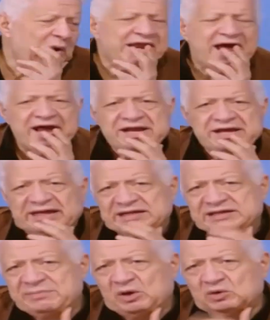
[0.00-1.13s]
وانا عيني
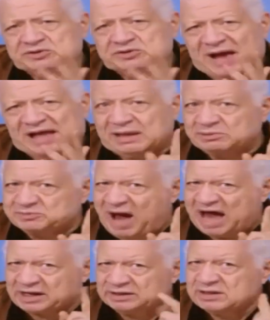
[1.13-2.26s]
كانت يمين وشمال ده مش
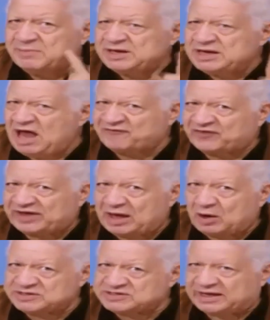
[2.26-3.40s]
مرض ده من نسخ
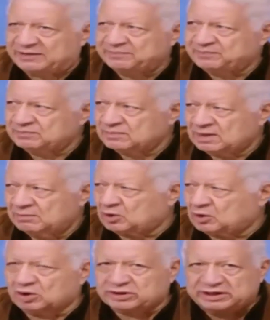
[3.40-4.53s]
يا وسخه من
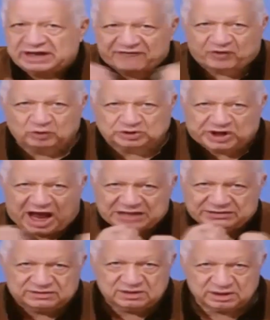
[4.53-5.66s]
كتر النسخ
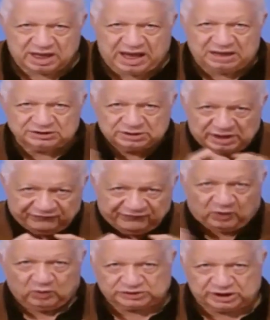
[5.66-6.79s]
والشد ها
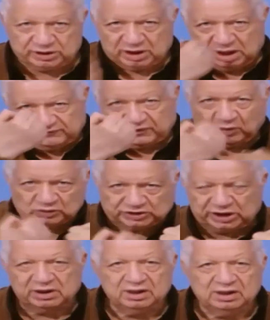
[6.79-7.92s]
انفخ وشد انفخ
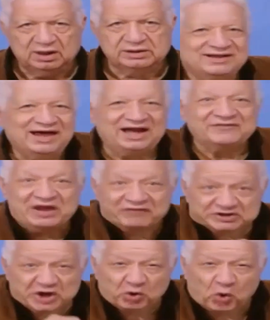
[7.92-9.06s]
وشد عرفت انا